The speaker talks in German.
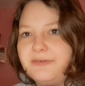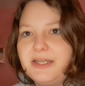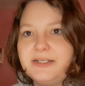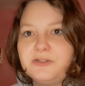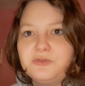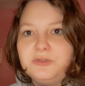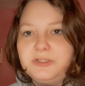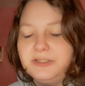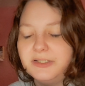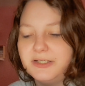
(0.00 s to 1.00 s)
wäre
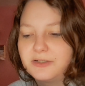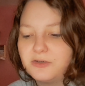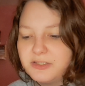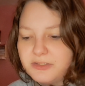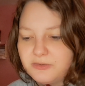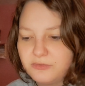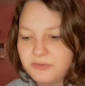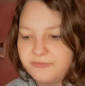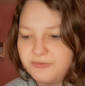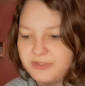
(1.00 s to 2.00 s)
natürlich äh,
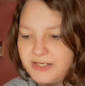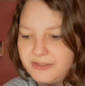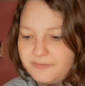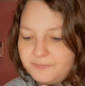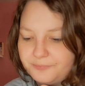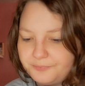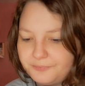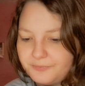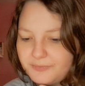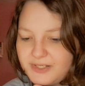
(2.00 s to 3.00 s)
kostenlos für seine
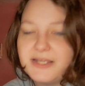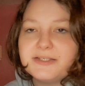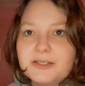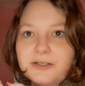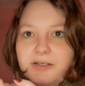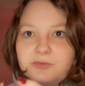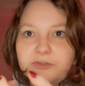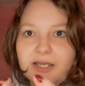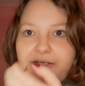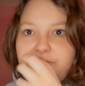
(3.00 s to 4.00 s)
Eltern oder
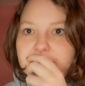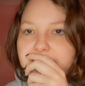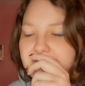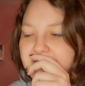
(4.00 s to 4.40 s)
also halt für das